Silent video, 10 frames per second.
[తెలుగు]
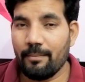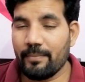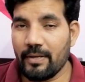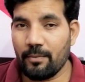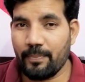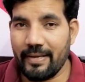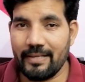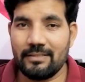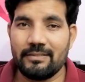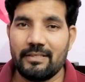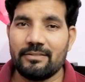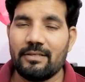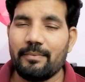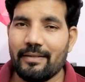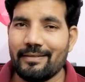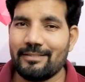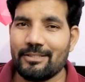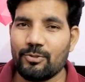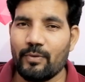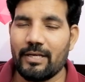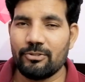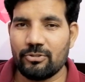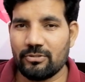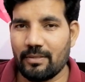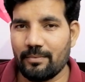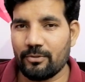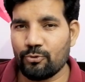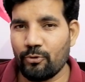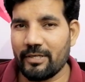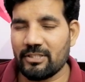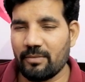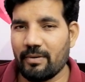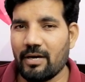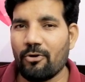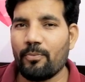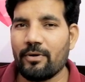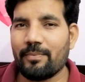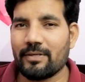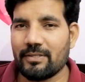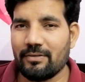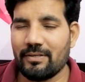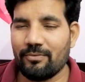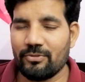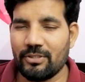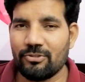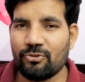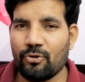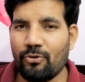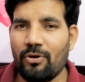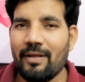మీరు పిహెచ్డీ చేస్తే మీ రీసెర్చ్ వాల్యూస్ స్టూడెంట్స్కి బాగా ఉపయోగపడతాయి అనే ఉద్దేశంతో